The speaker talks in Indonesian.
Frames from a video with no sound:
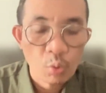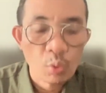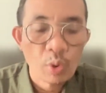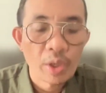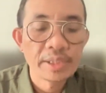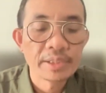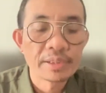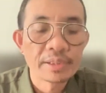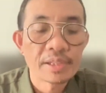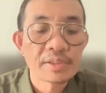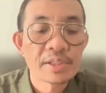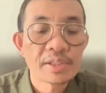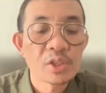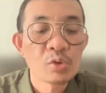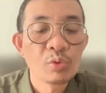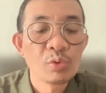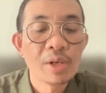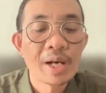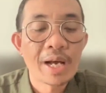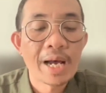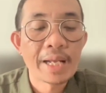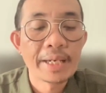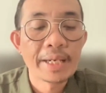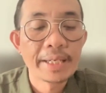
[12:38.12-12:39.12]
kualitasnya
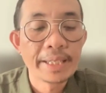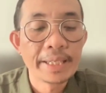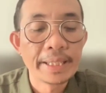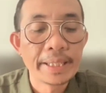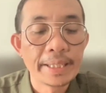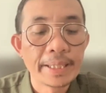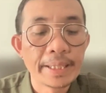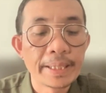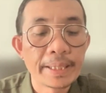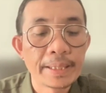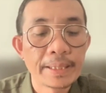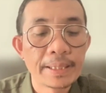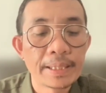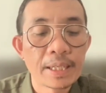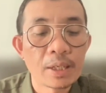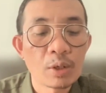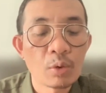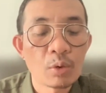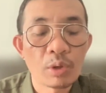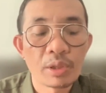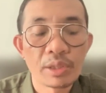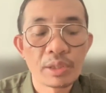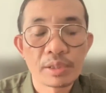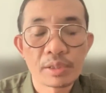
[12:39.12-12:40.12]
sudah HD, ya,
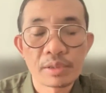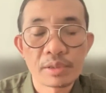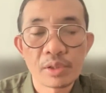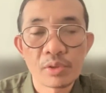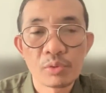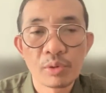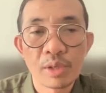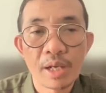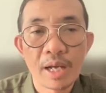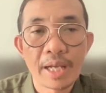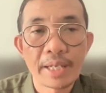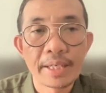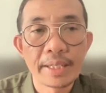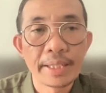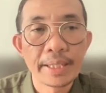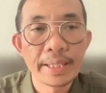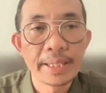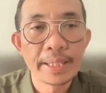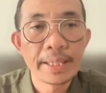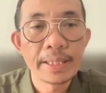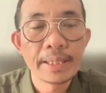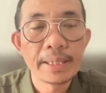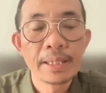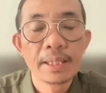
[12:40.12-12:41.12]
kualitasnya sudah
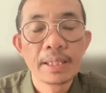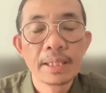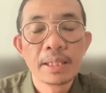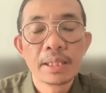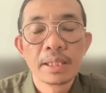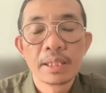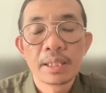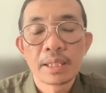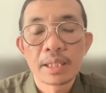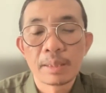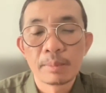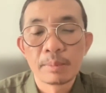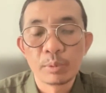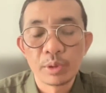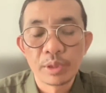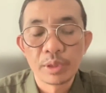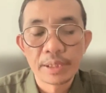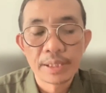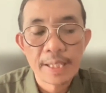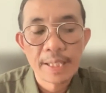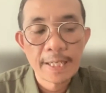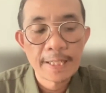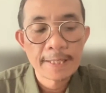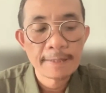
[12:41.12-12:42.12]
HD.
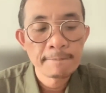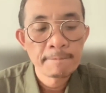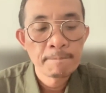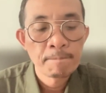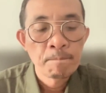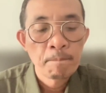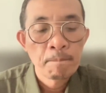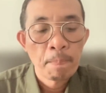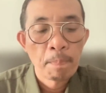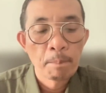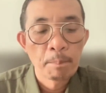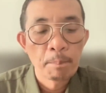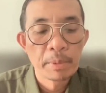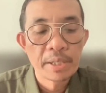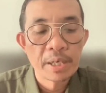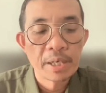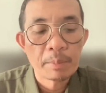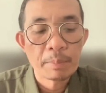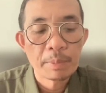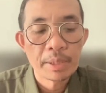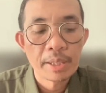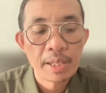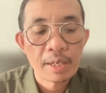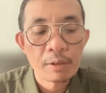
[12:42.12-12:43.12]
Kemudian
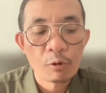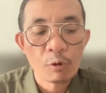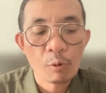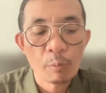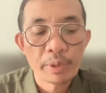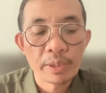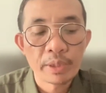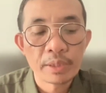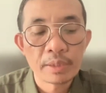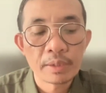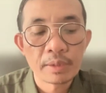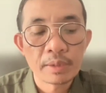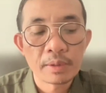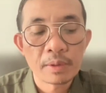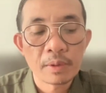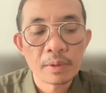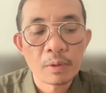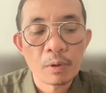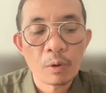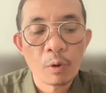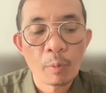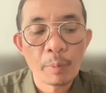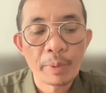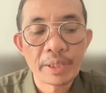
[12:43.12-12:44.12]
benar-benar komen
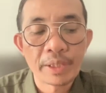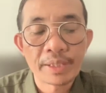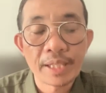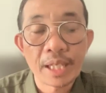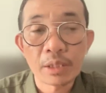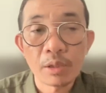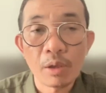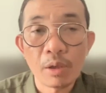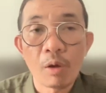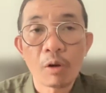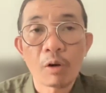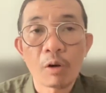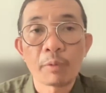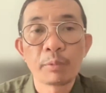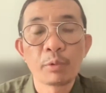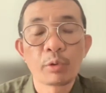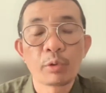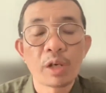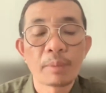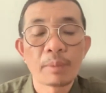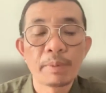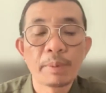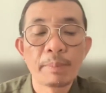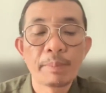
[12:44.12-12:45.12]
komentator
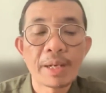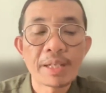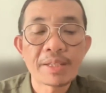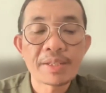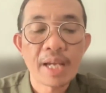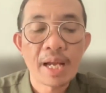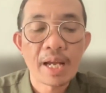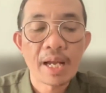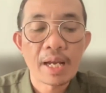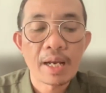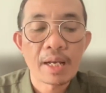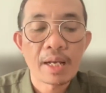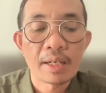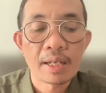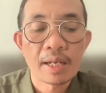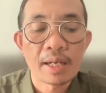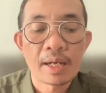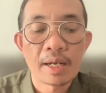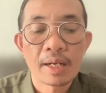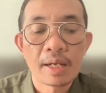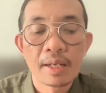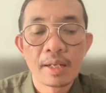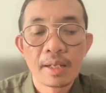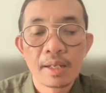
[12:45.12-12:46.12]
bukan membaca.
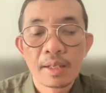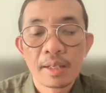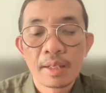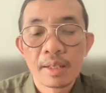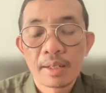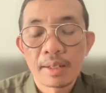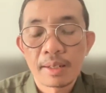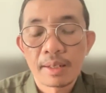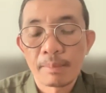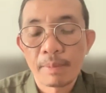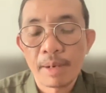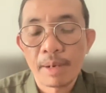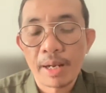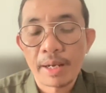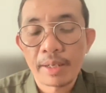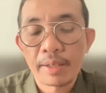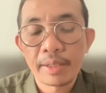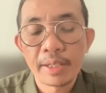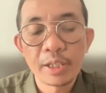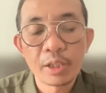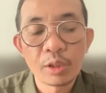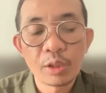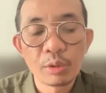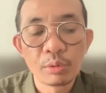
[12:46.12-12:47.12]
Nah, kemarin
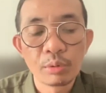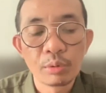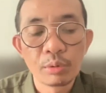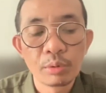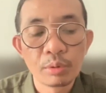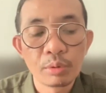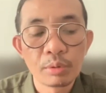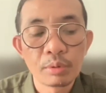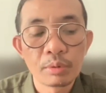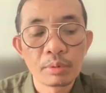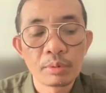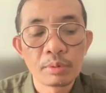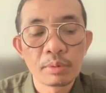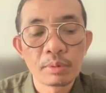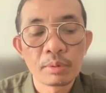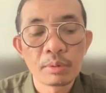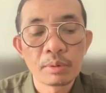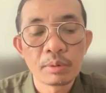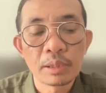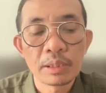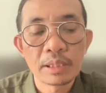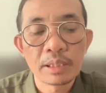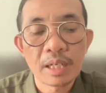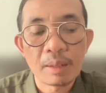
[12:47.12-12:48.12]
itu
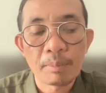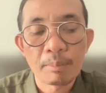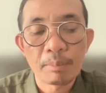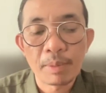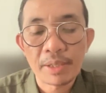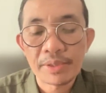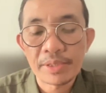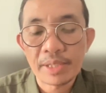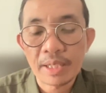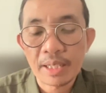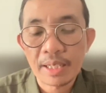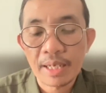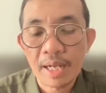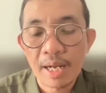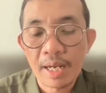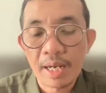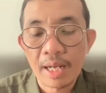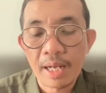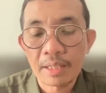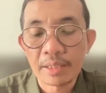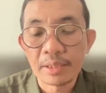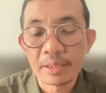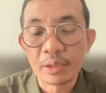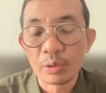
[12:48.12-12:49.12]
yang banyak
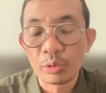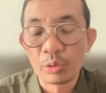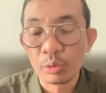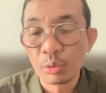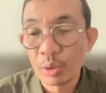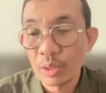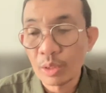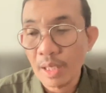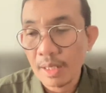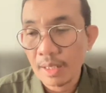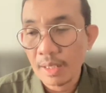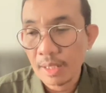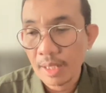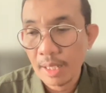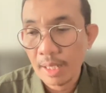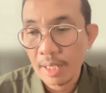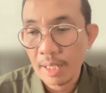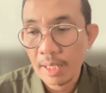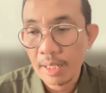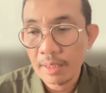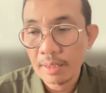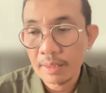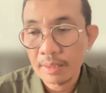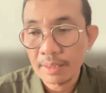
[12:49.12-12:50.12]
gagal itu
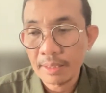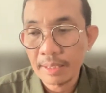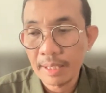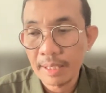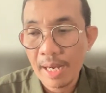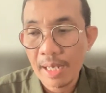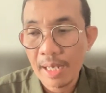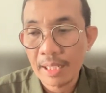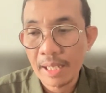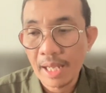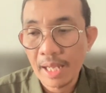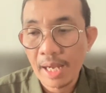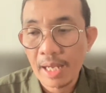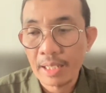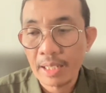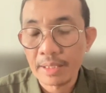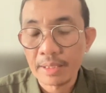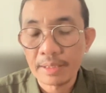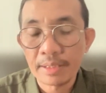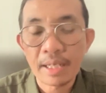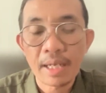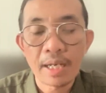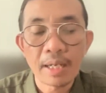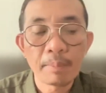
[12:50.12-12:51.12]
karena
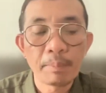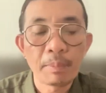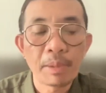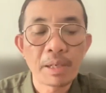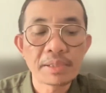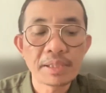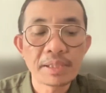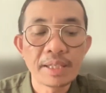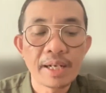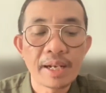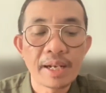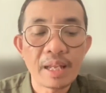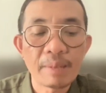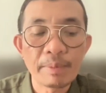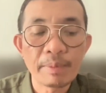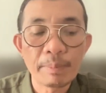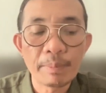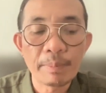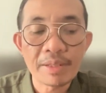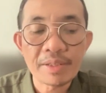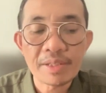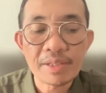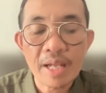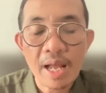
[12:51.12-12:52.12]
gayanya masih gaya
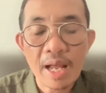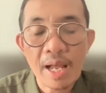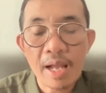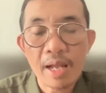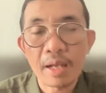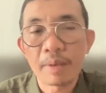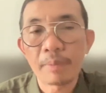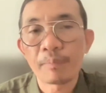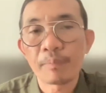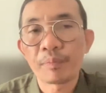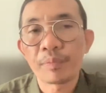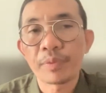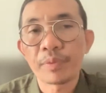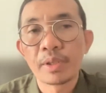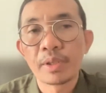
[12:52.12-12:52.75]
membaca